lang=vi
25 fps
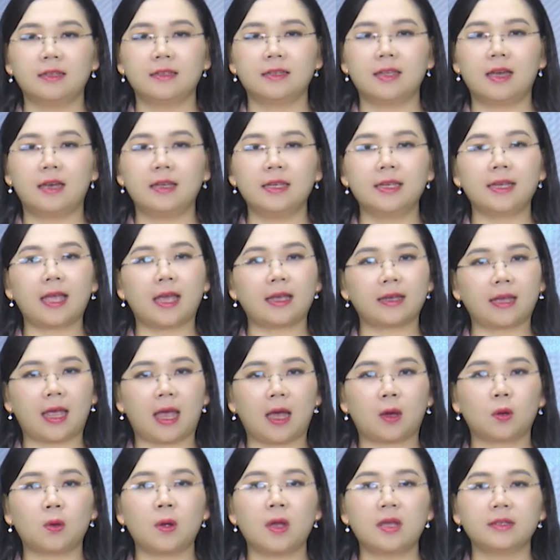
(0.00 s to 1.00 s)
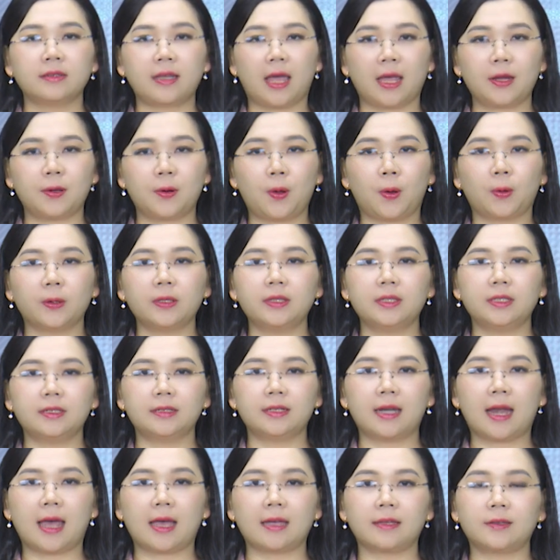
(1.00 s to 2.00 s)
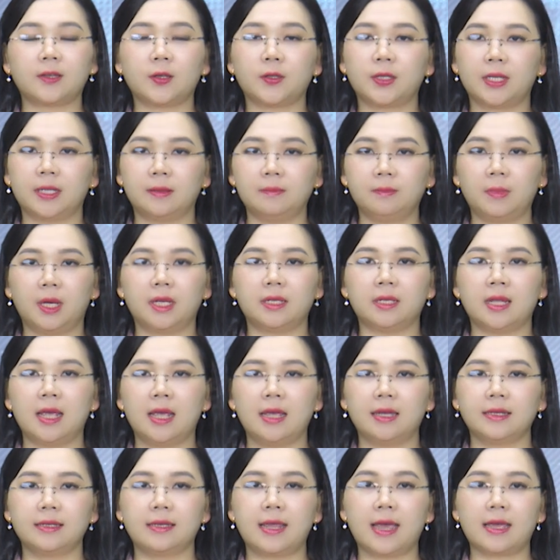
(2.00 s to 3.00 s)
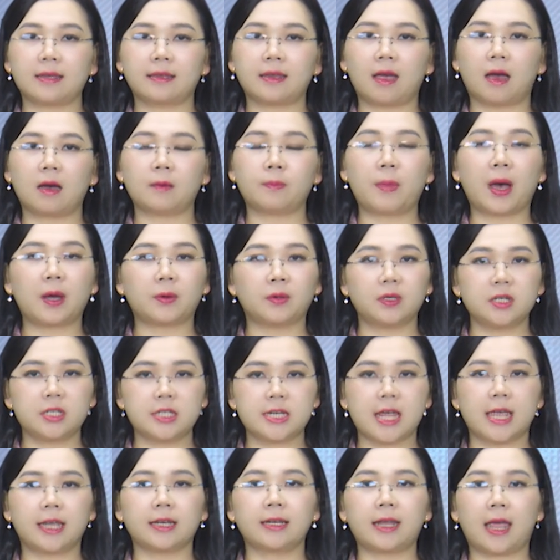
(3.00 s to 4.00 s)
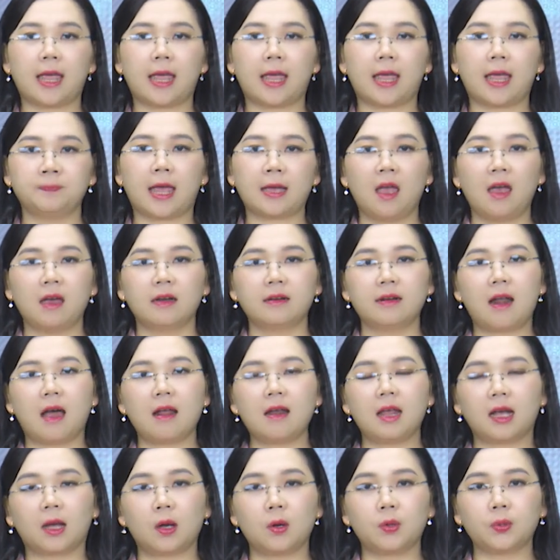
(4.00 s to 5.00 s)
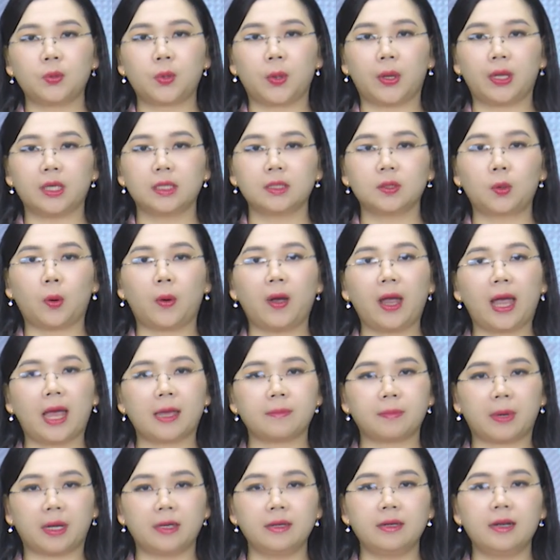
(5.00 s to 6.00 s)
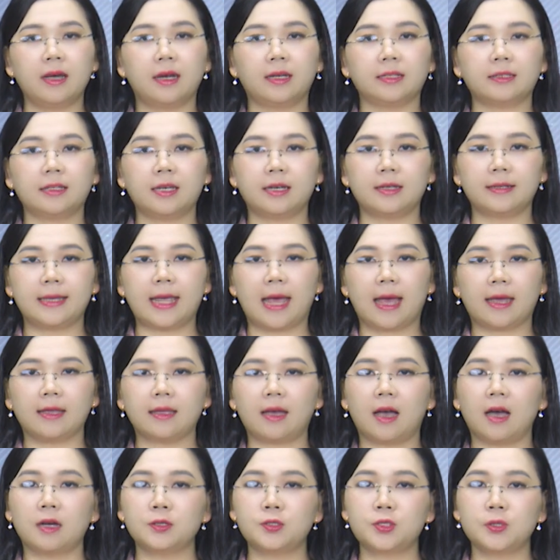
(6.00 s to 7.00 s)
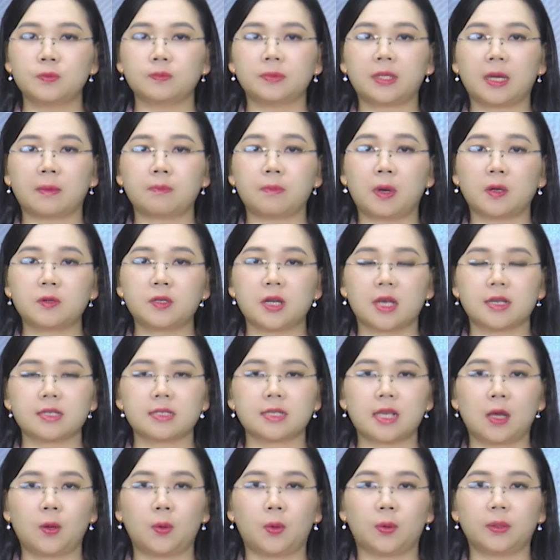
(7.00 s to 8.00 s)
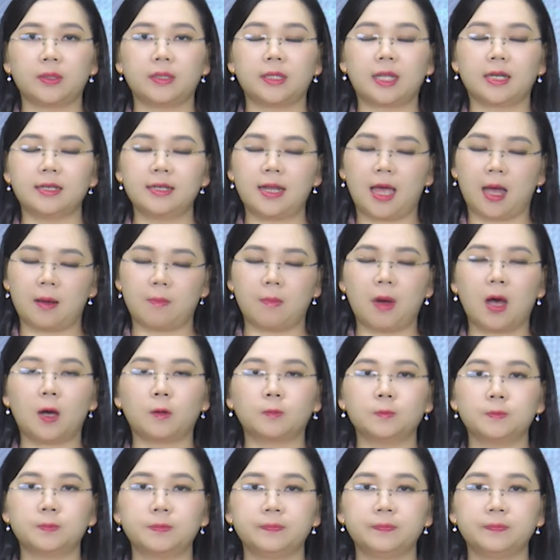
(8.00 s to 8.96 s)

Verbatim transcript: với khát khao thay đổi tương lai cho chính mình và cho bao đứa trẻ khác. Đó là câu chuyện của hai mảnh đời thơ dại ở Trung tâm Bảo trợ Xã hội tỉnh Cà Mau.